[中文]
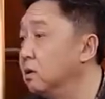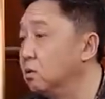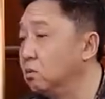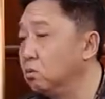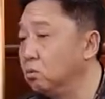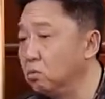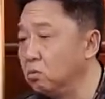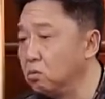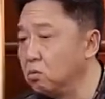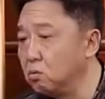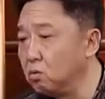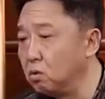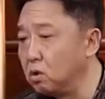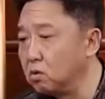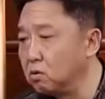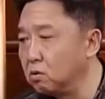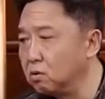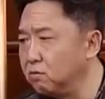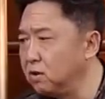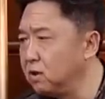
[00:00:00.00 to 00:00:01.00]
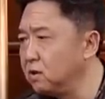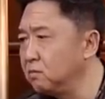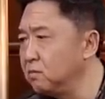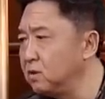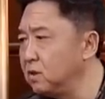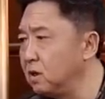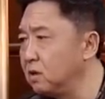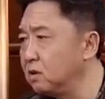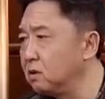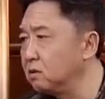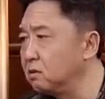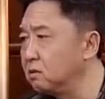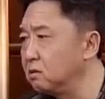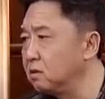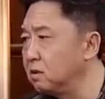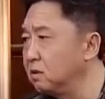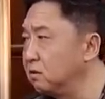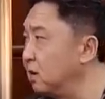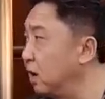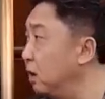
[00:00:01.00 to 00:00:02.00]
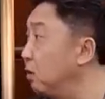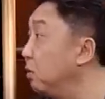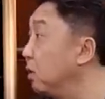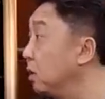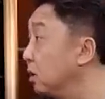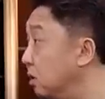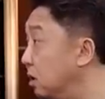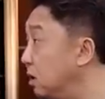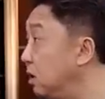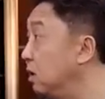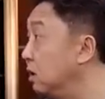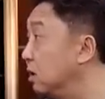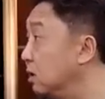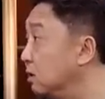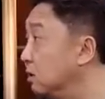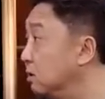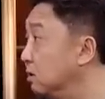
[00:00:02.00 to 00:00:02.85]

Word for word: 如果说为什么相声成才率很低呢？